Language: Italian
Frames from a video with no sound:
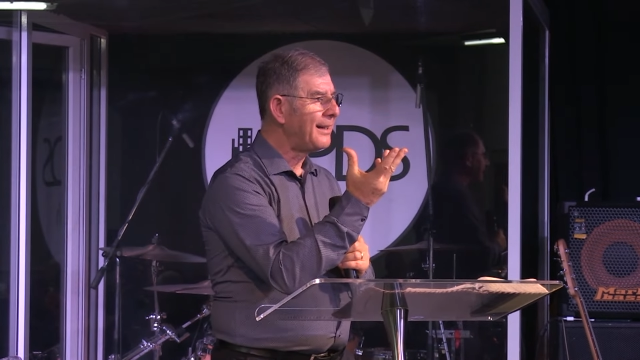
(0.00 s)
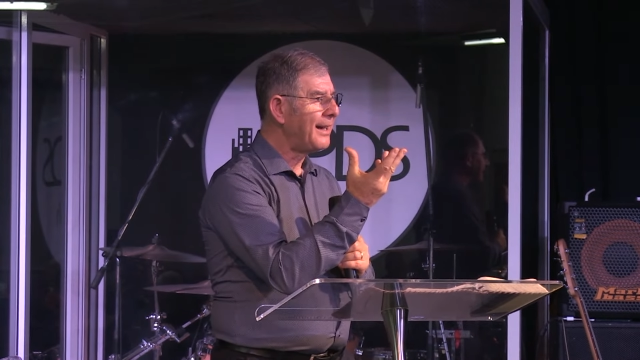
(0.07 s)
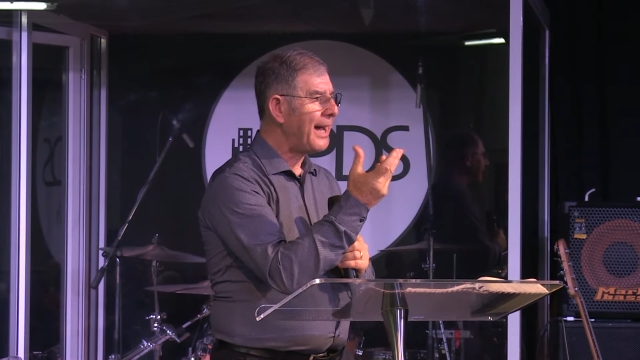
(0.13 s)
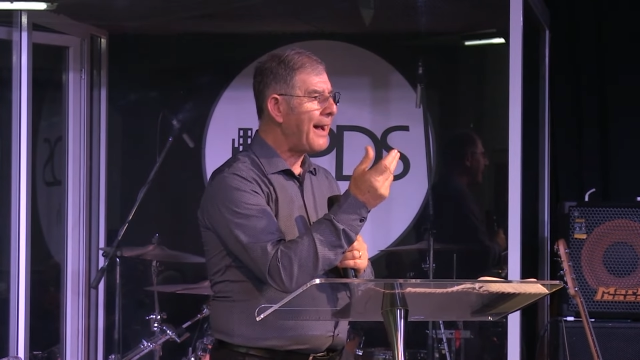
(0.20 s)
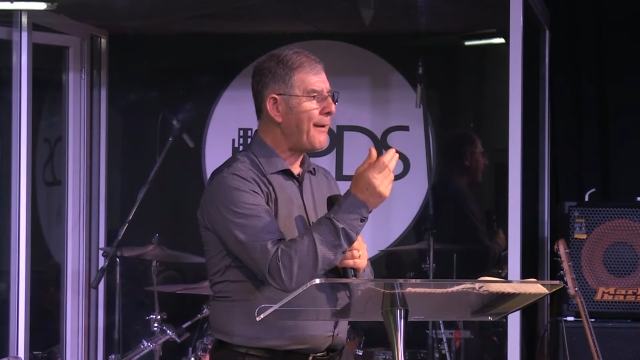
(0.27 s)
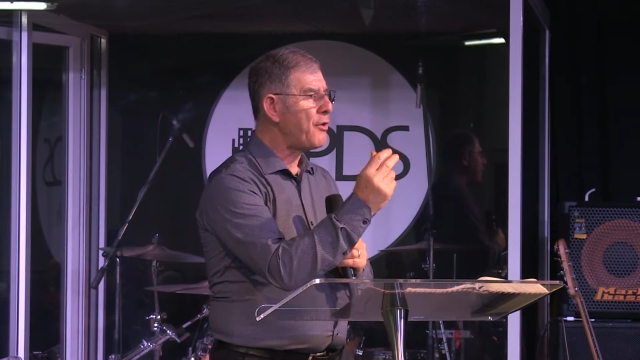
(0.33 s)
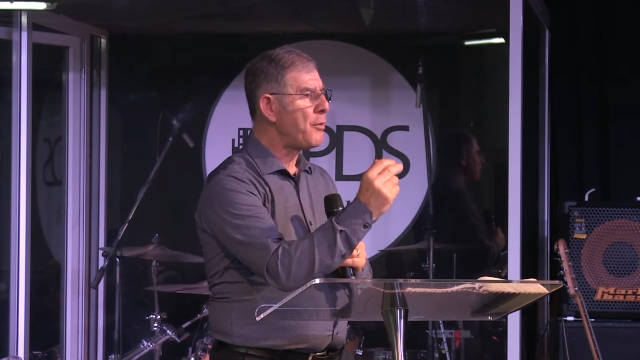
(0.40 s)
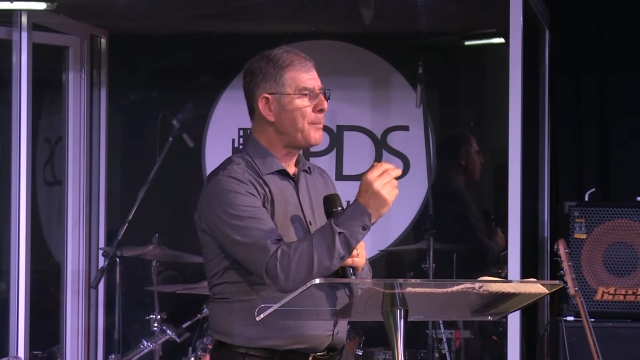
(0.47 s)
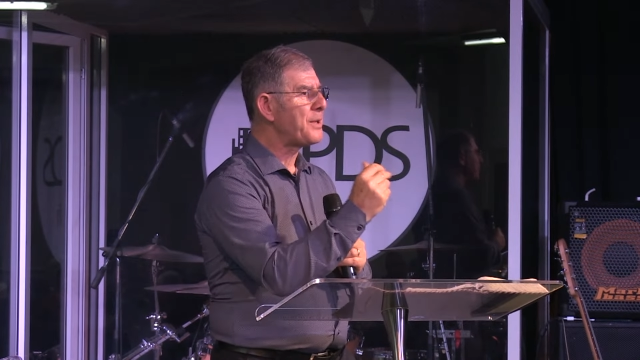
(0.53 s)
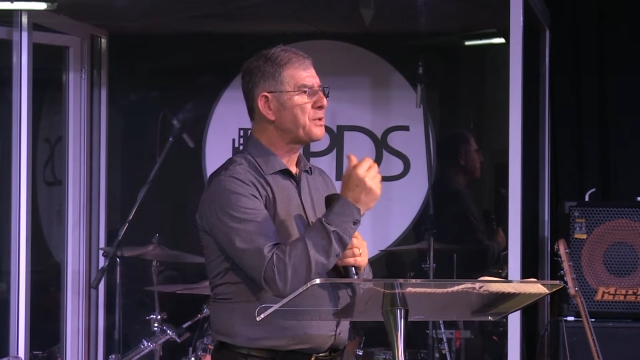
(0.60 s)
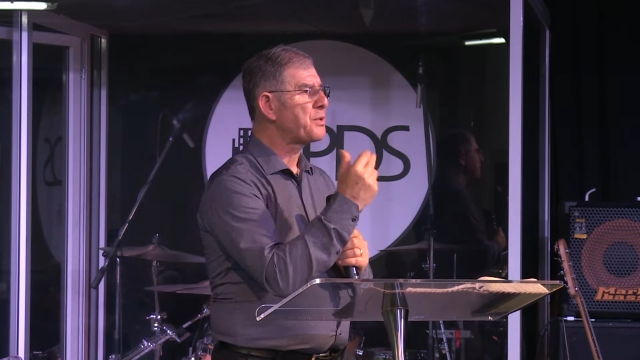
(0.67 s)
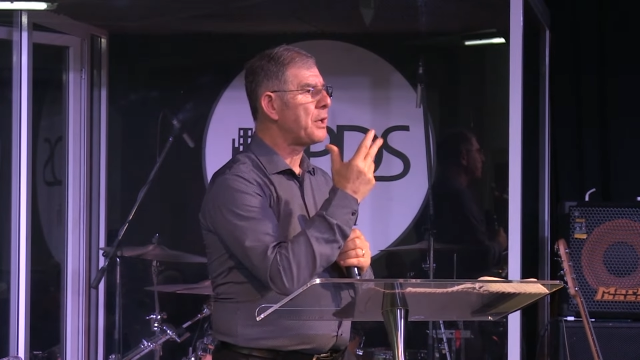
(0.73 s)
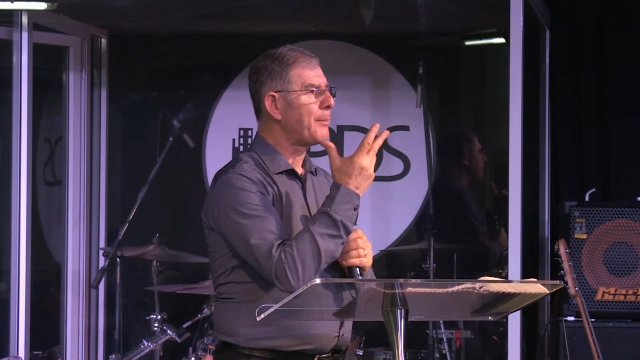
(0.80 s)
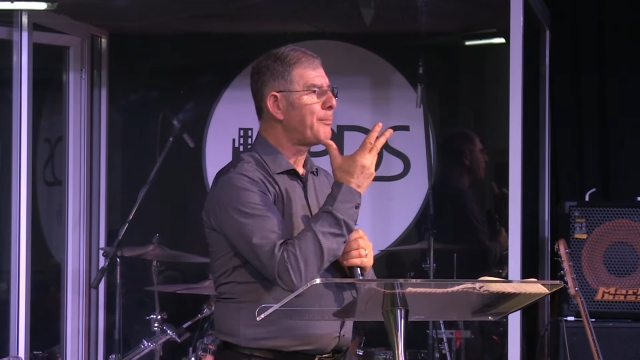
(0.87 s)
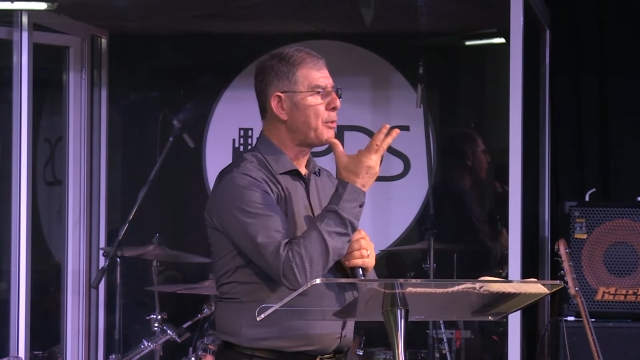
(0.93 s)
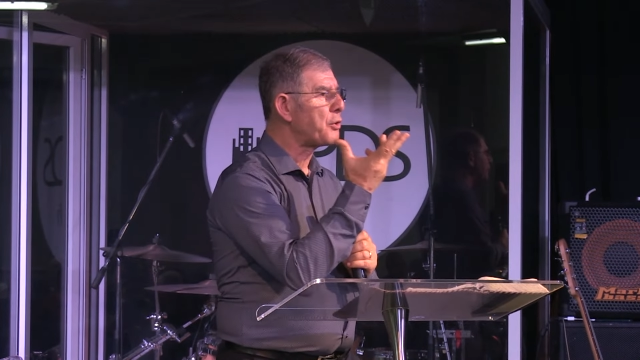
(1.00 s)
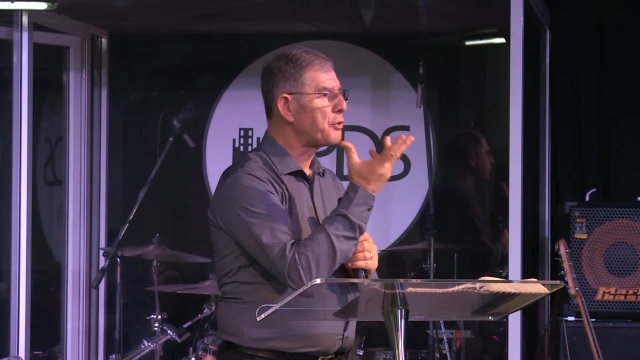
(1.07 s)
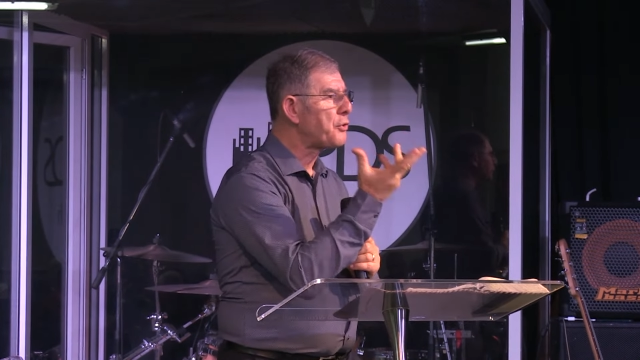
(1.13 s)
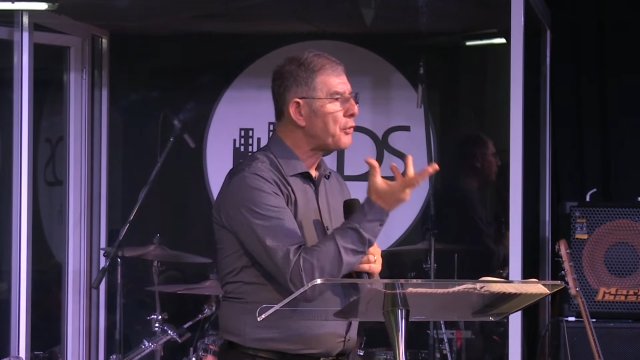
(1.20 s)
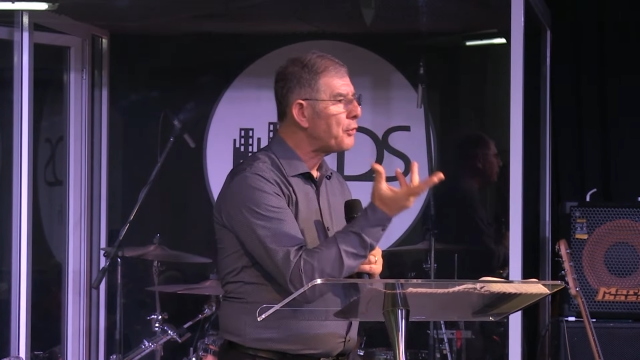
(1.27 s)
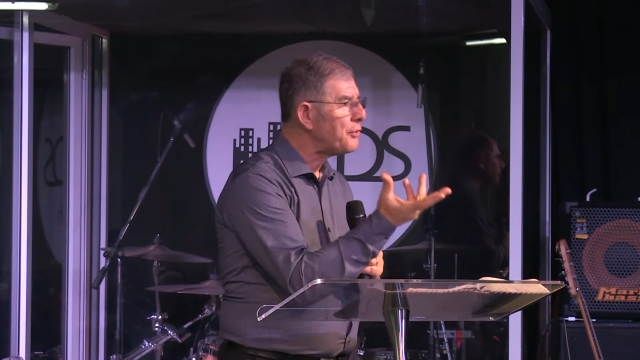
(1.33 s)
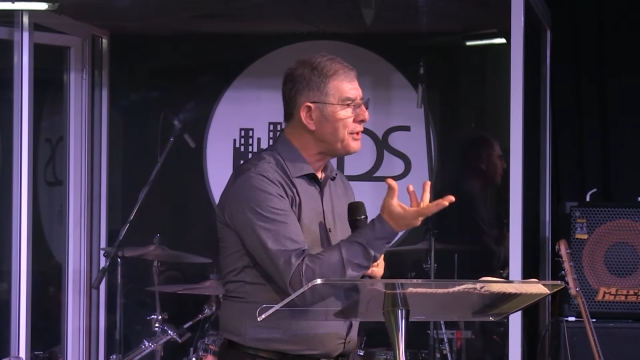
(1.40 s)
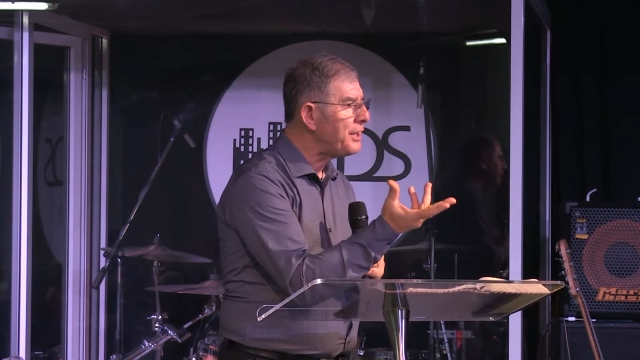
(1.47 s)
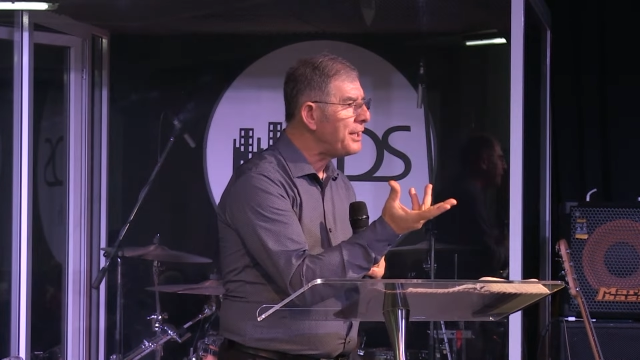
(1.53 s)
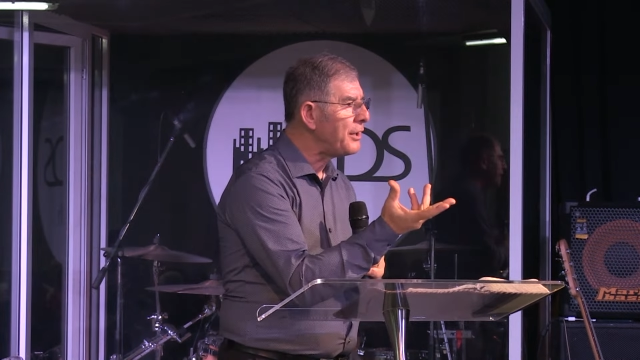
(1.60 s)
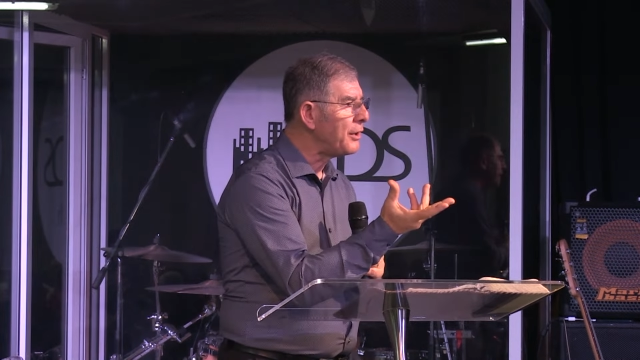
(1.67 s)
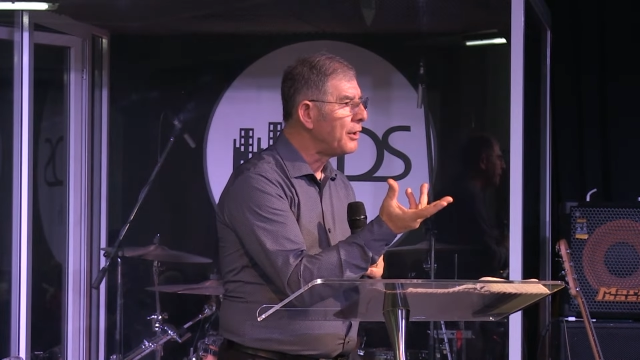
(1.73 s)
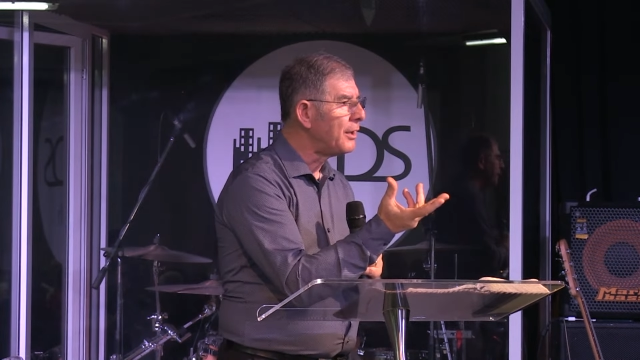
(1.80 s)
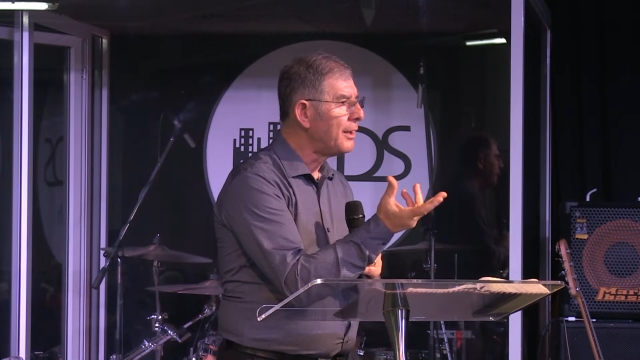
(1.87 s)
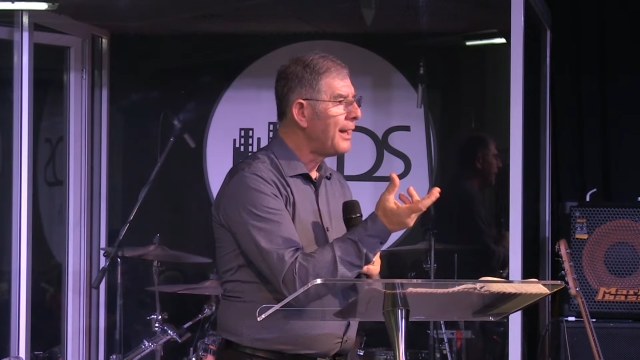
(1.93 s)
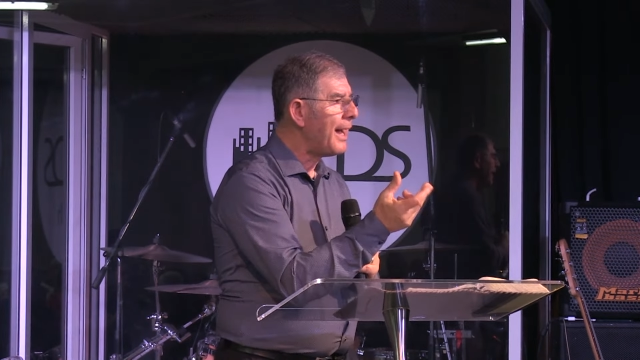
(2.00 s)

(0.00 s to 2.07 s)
avevano perso il rapporto con Dio,